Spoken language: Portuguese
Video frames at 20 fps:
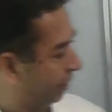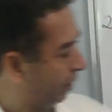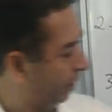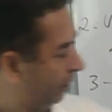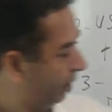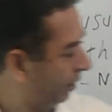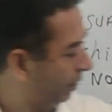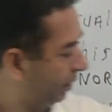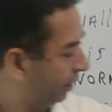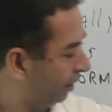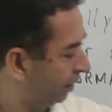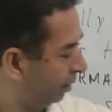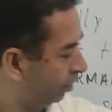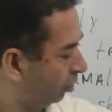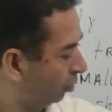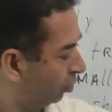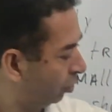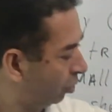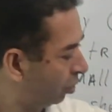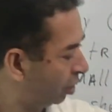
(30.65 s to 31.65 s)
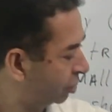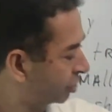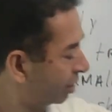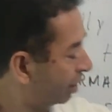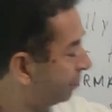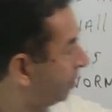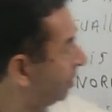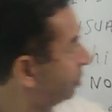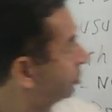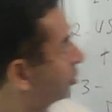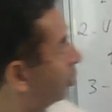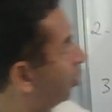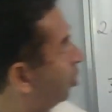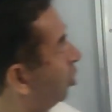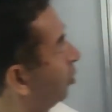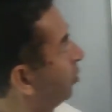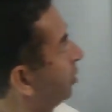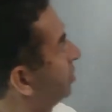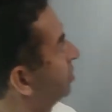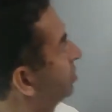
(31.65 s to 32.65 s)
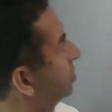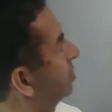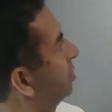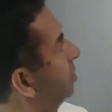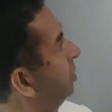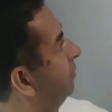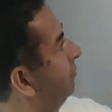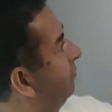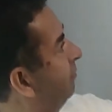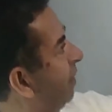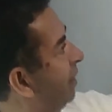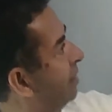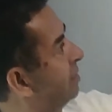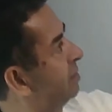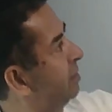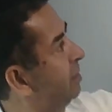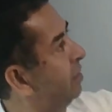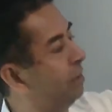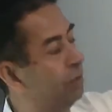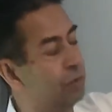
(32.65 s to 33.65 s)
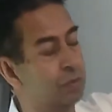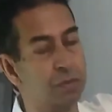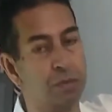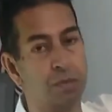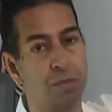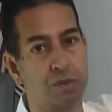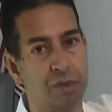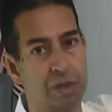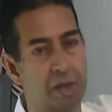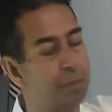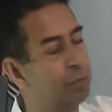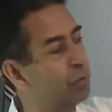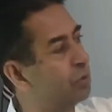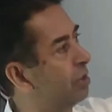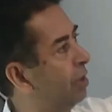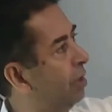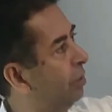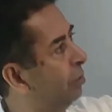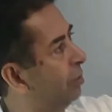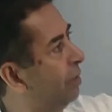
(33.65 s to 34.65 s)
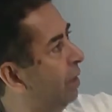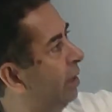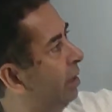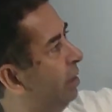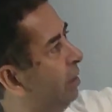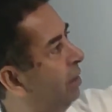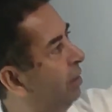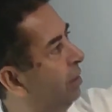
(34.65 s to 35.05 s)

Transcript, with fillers: é, logicamente always vai ser isso, 100%, tá?